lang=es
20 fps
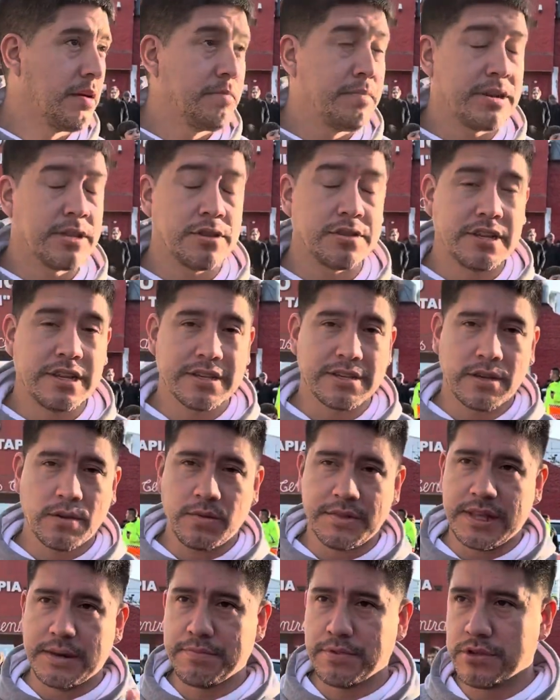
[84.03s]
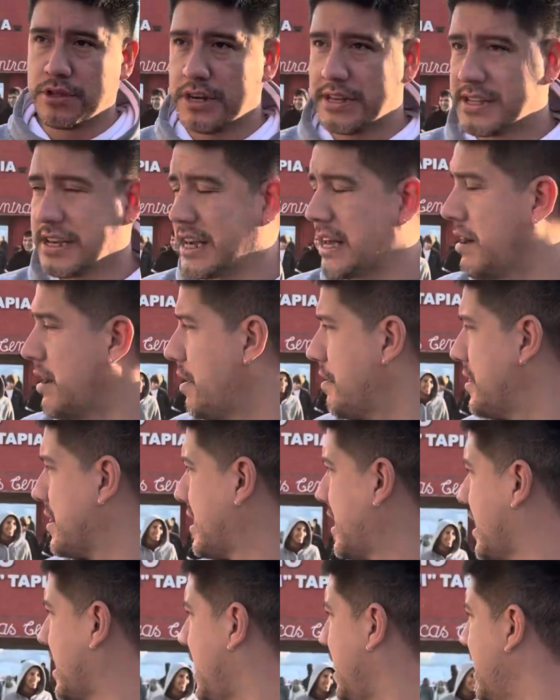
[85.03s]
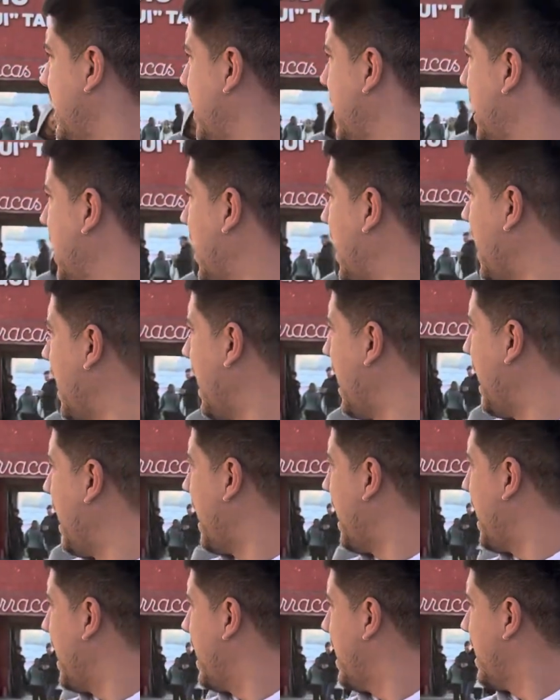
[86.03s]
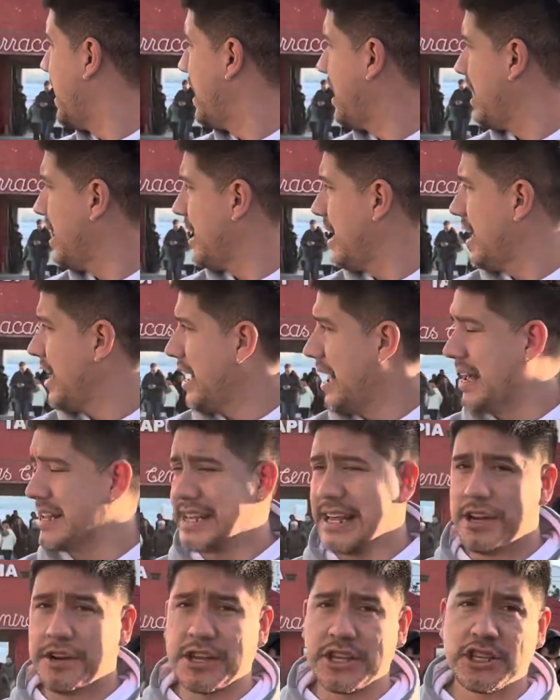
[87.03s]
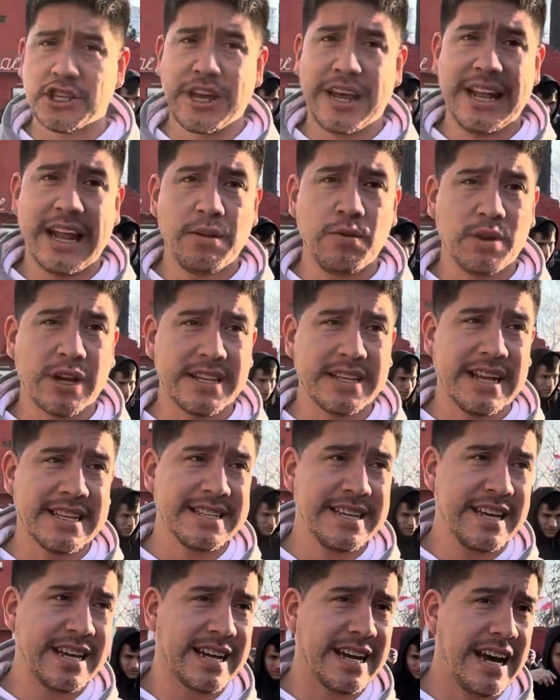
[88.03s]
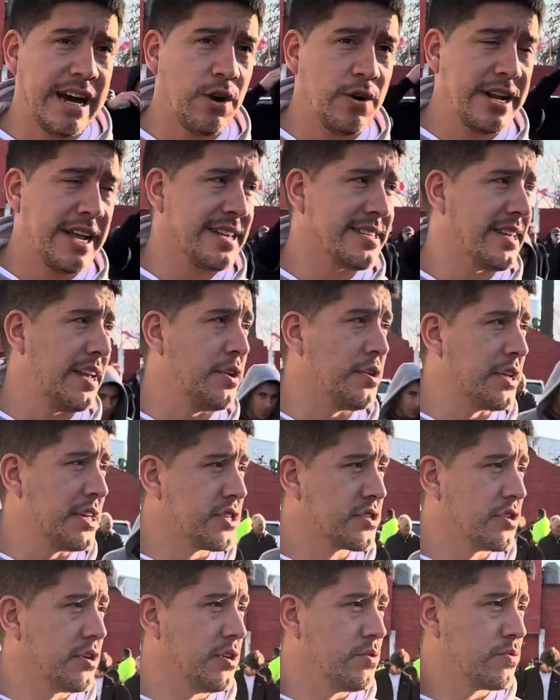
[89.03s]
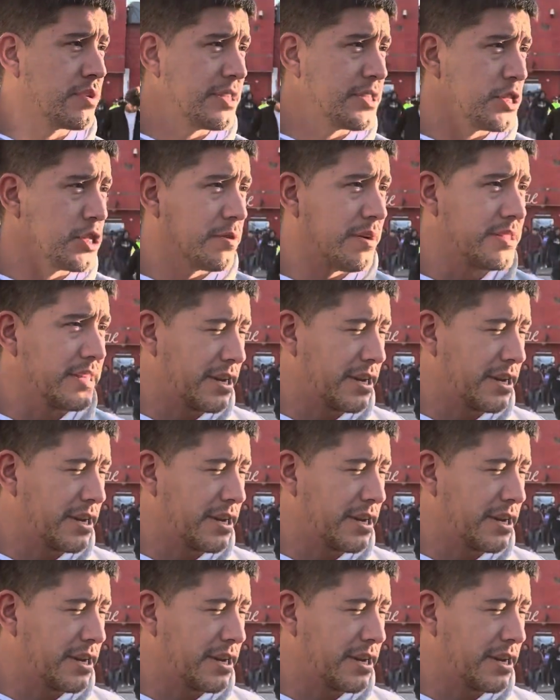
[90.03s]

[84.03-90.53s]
perdón, tiene 50 puntos, le sacaba ventaja a, San Lorenzo y a Lanús que se acerca ahora. San Lorenzo en un ratito va a